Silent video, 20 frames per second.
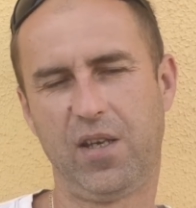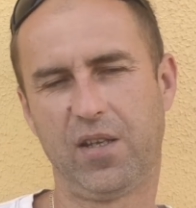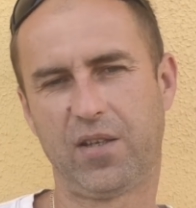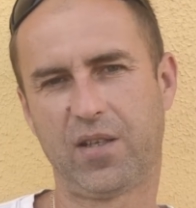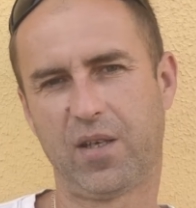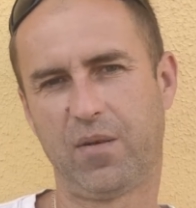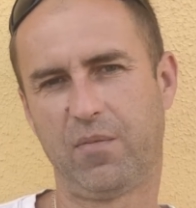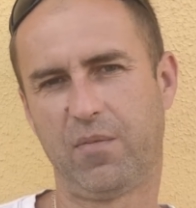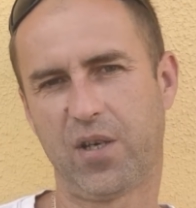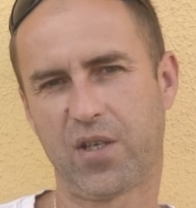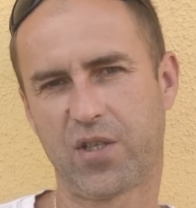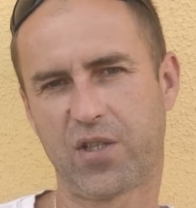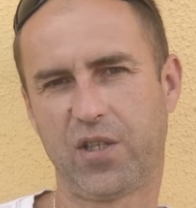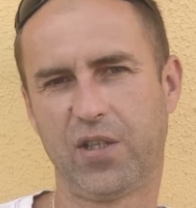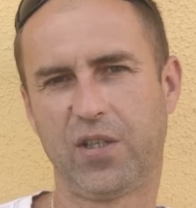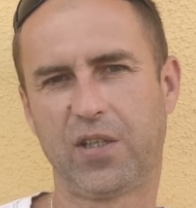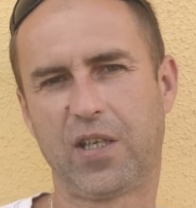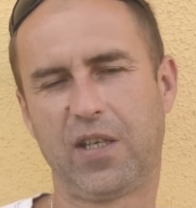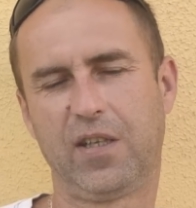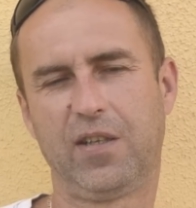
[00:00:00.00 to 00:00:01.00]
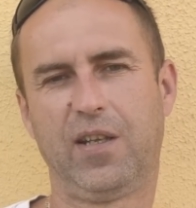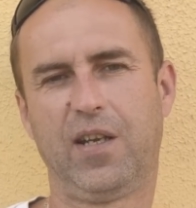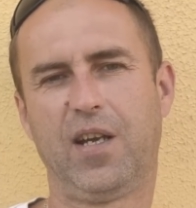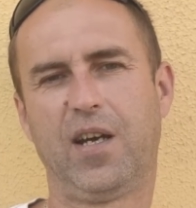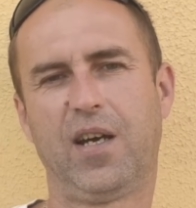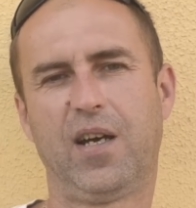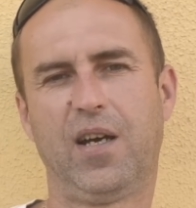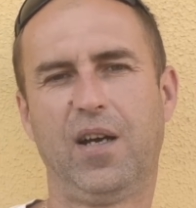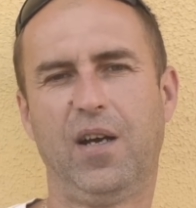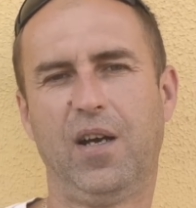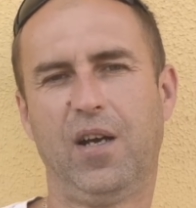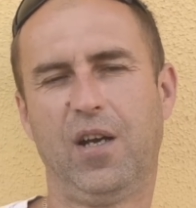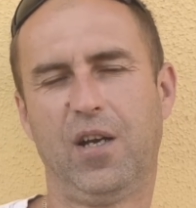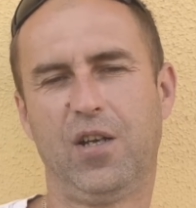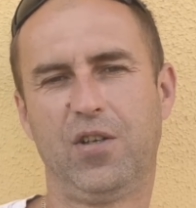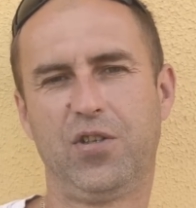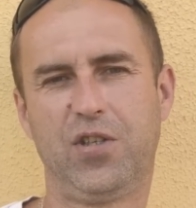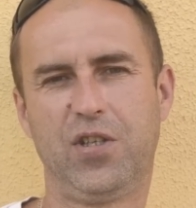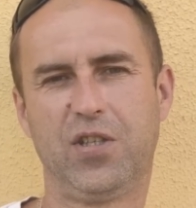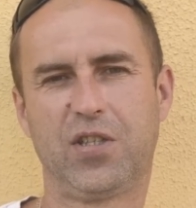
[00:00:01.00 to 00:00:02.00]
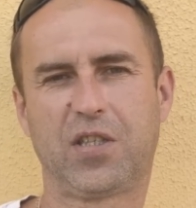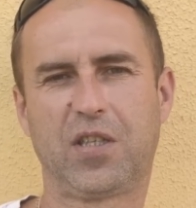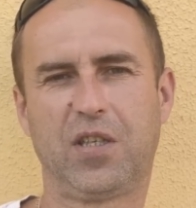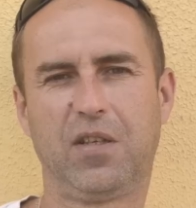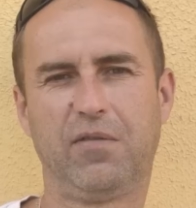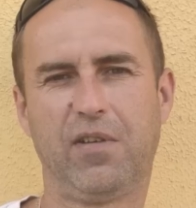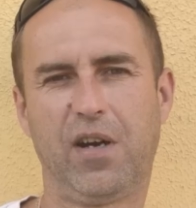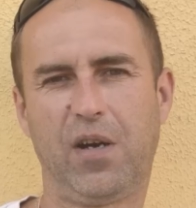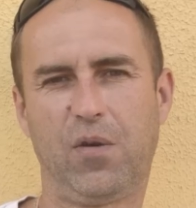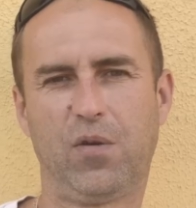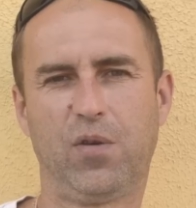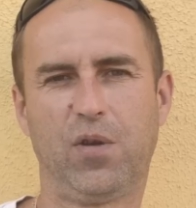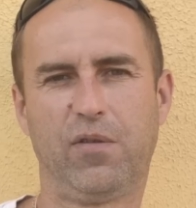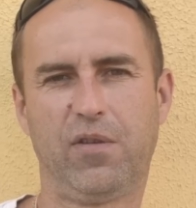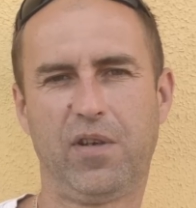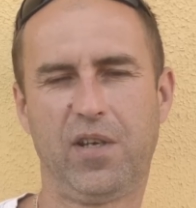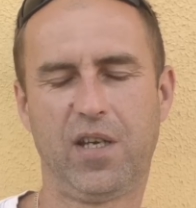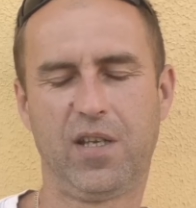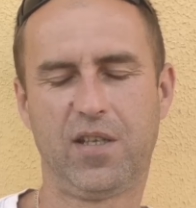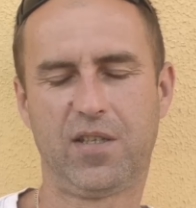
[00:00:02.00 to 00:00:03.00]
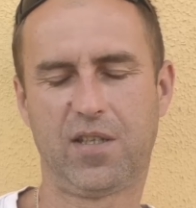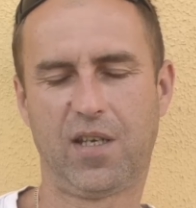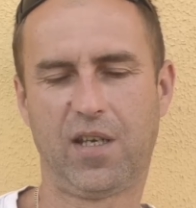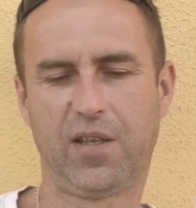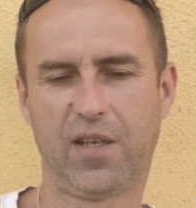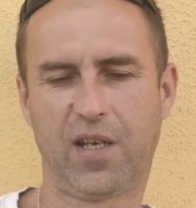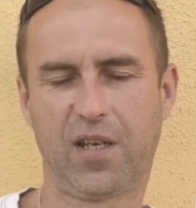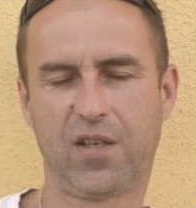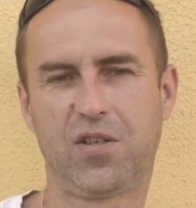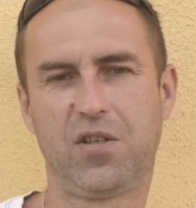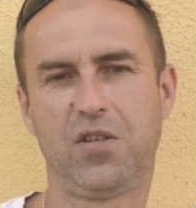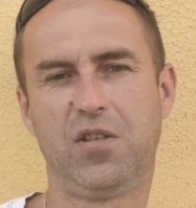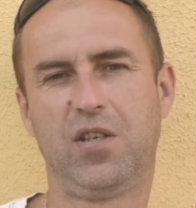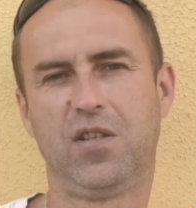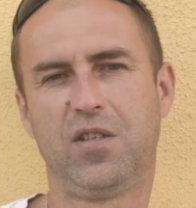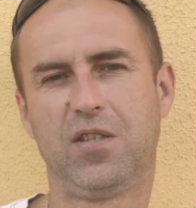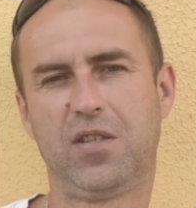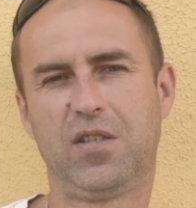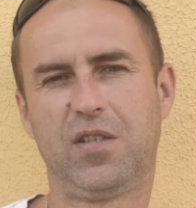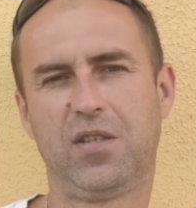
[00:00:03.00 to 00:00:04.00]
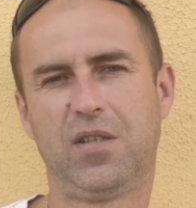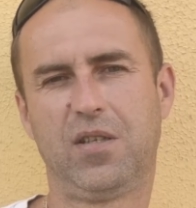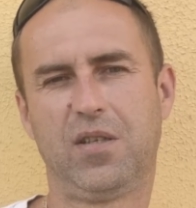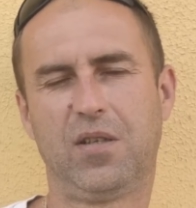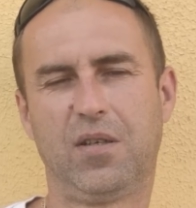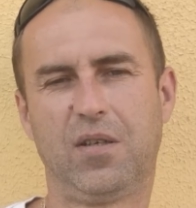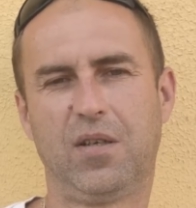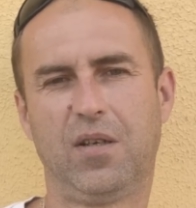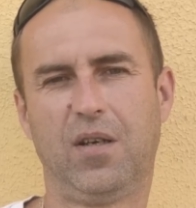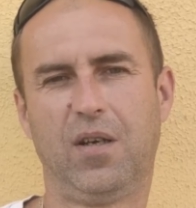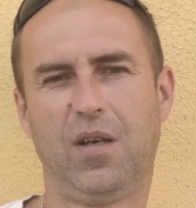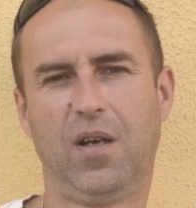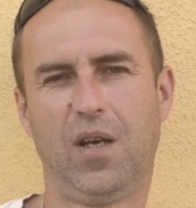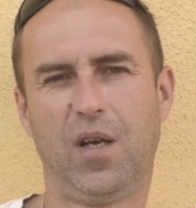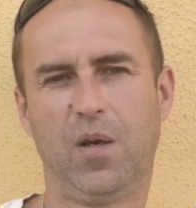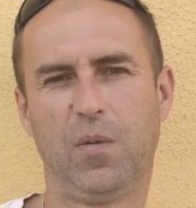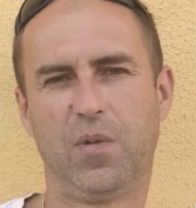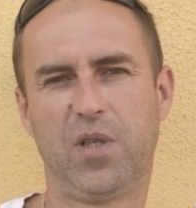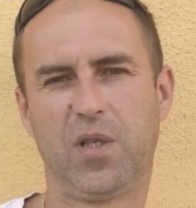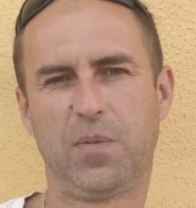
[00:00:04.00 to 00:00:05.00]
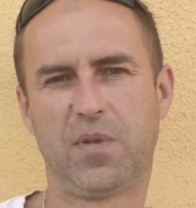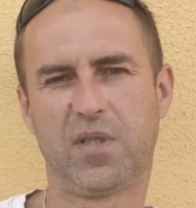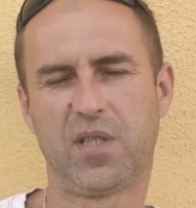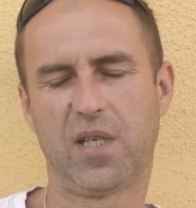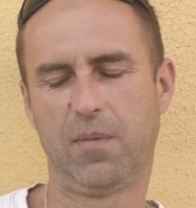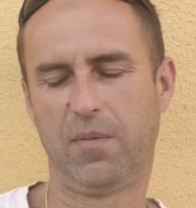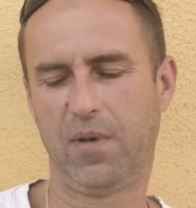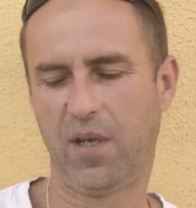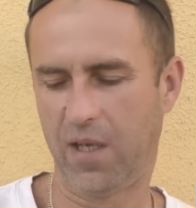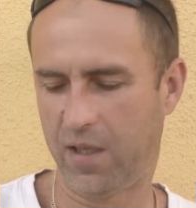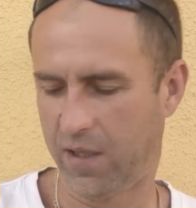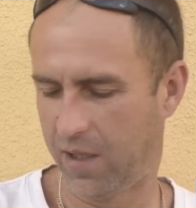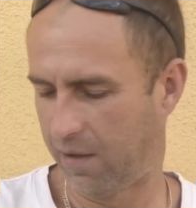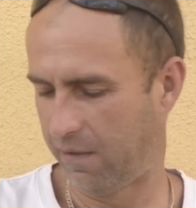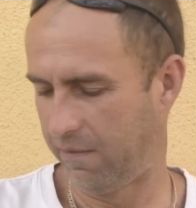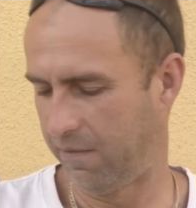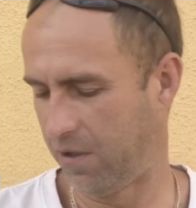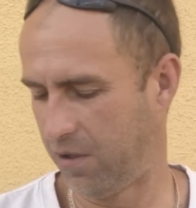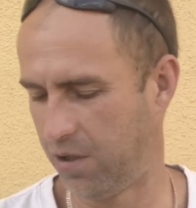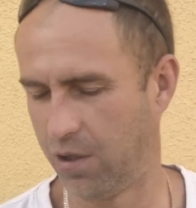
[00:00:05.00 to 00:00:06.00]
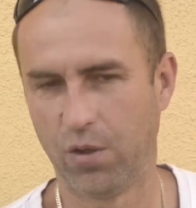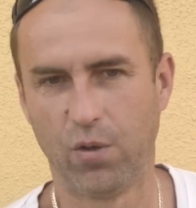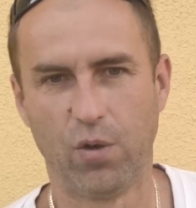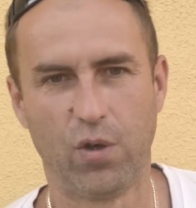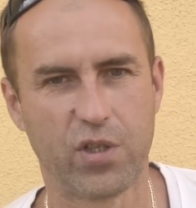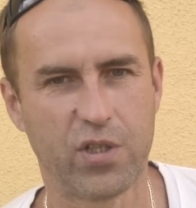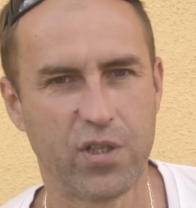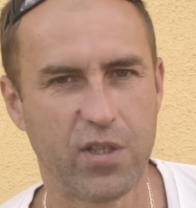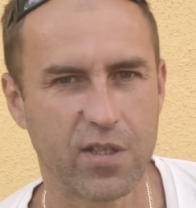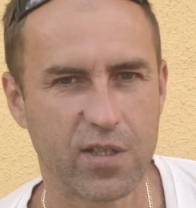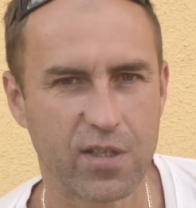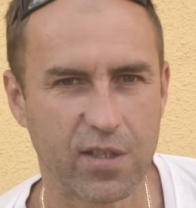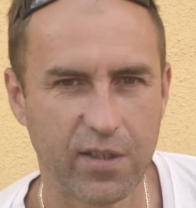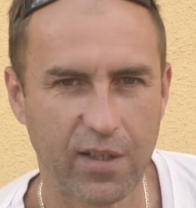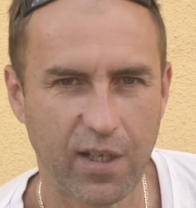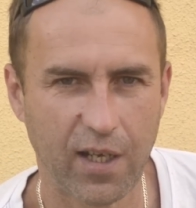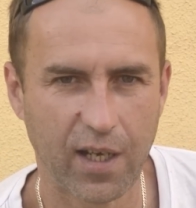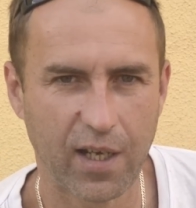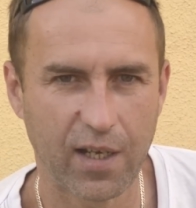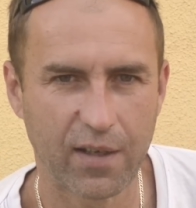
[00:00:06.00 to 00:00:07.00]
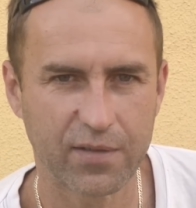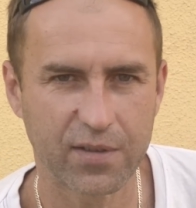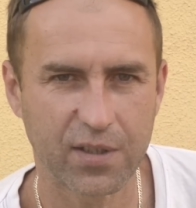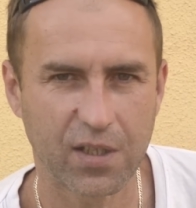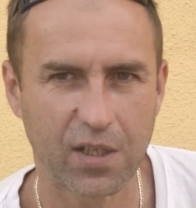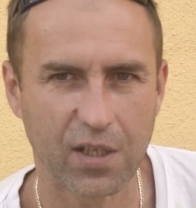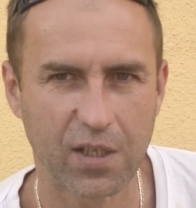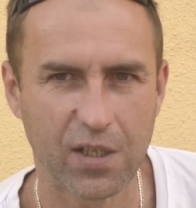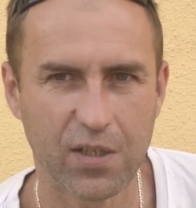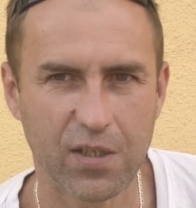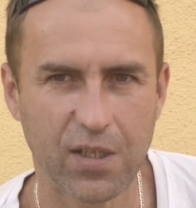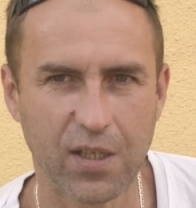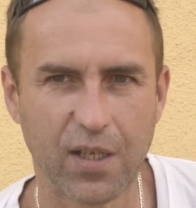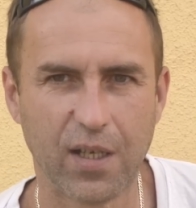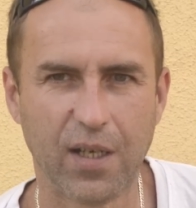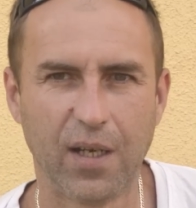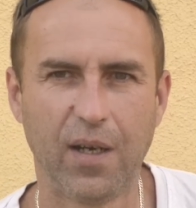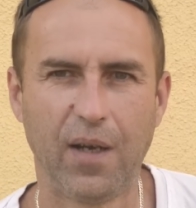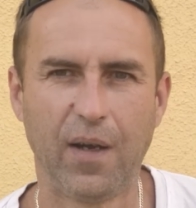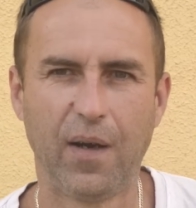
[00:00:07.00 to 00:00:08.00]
Это машинки для чистки вареного яйца. А также есть приспособление в виде ножниц для вскрытия